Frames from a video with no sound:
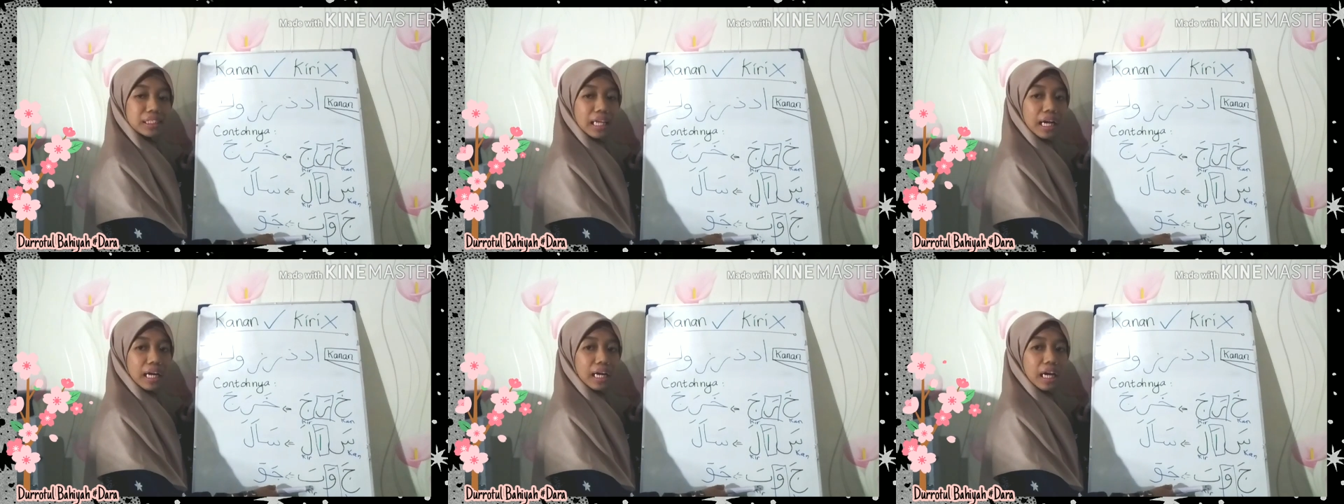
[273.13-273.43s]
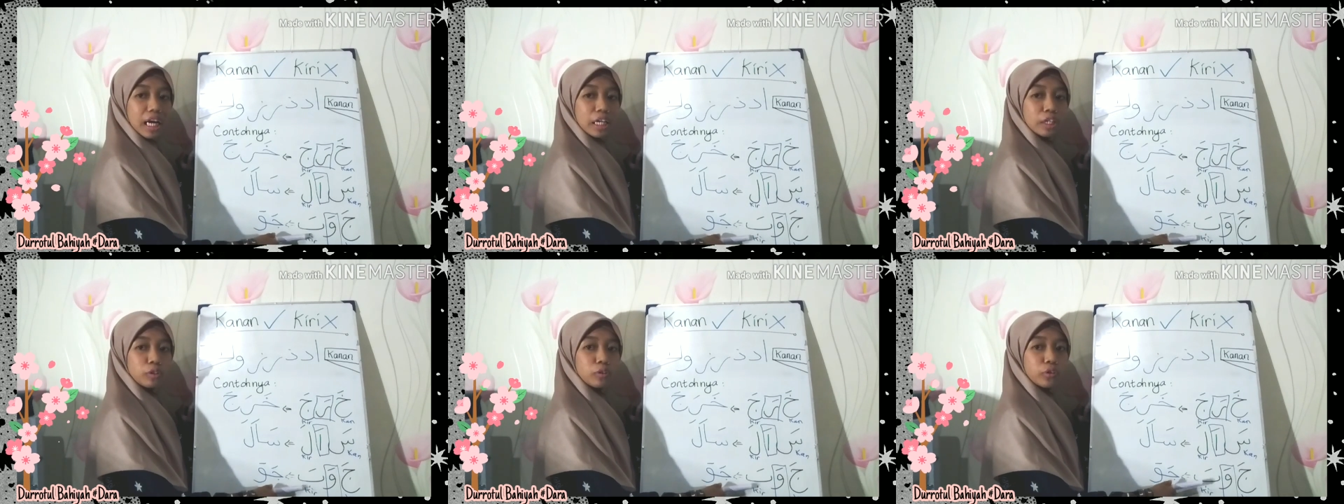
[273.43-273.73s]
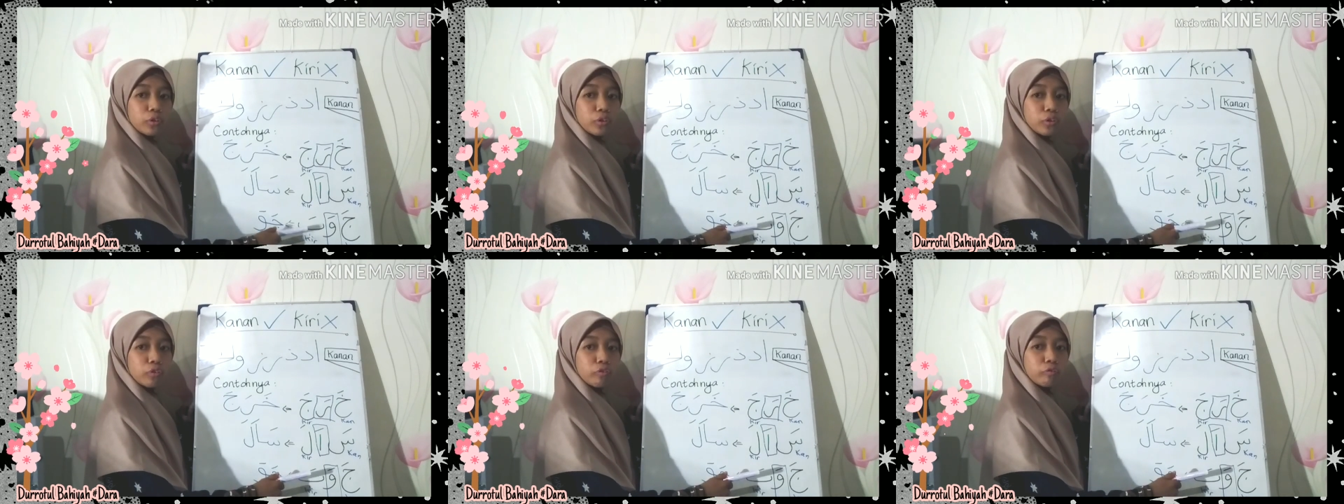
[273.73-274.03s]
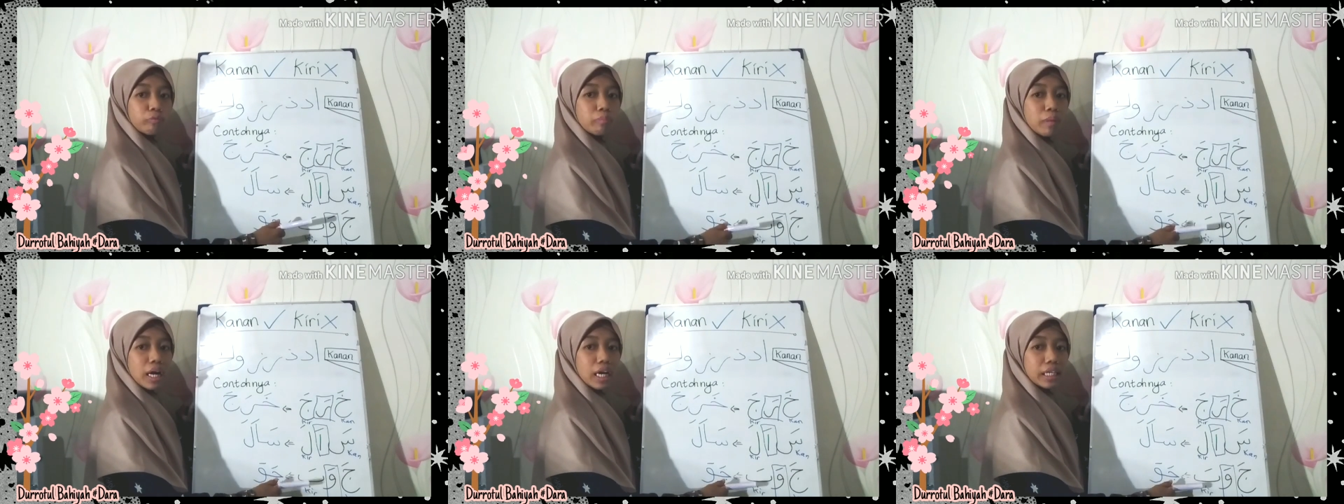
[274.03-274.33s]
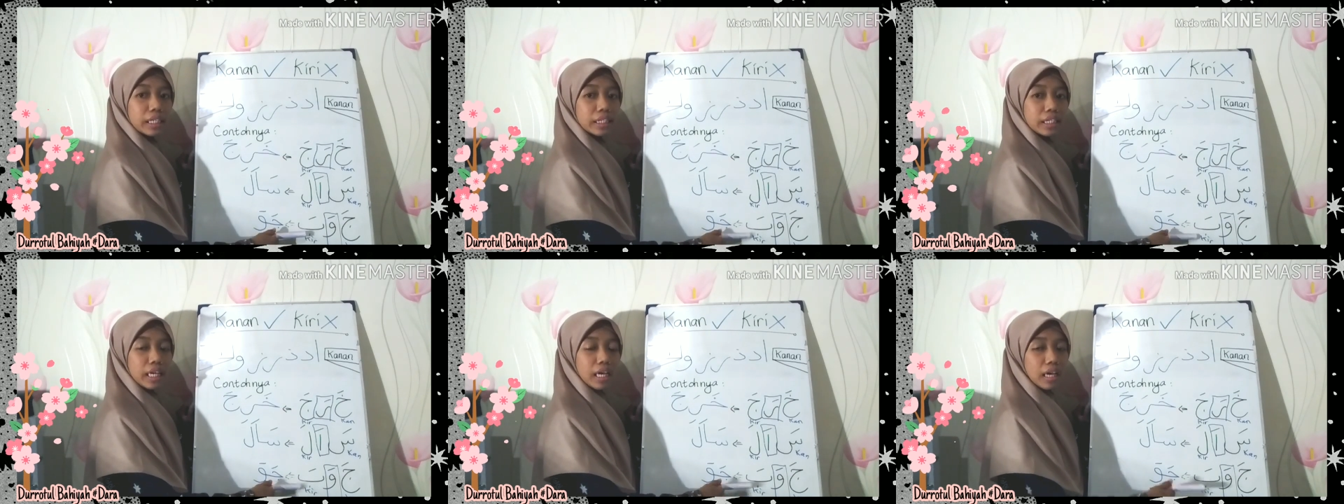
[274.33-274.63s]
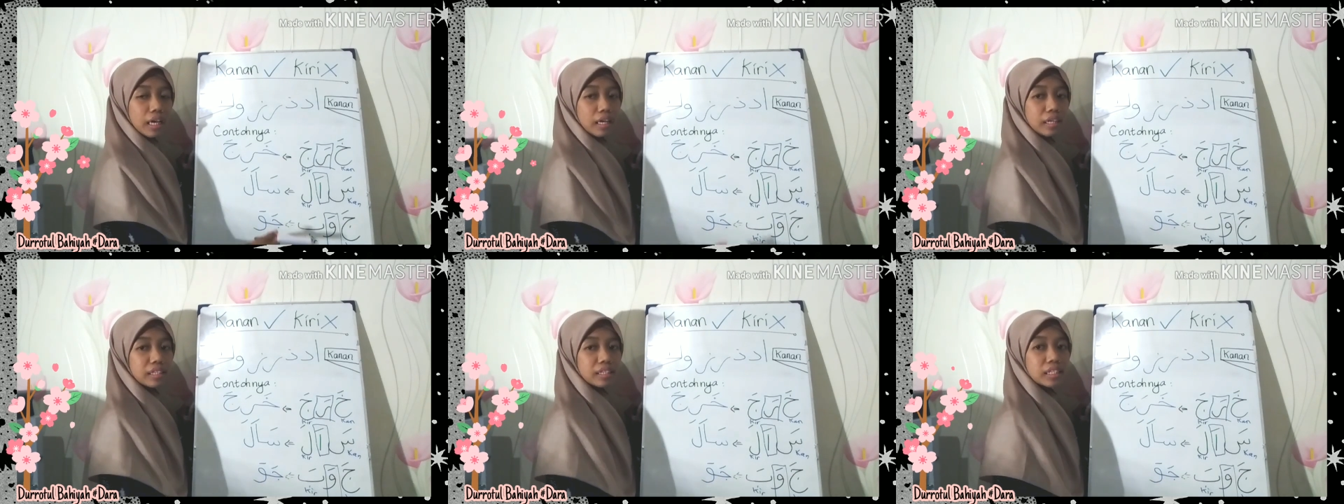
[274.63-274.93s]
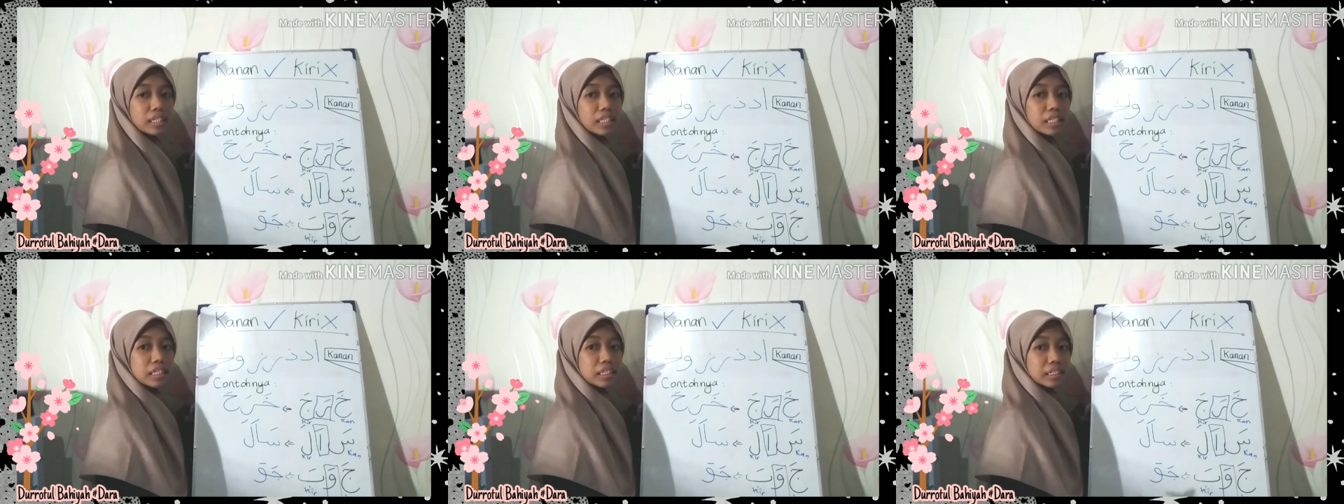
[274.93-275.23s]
pisahkan huruf banyak.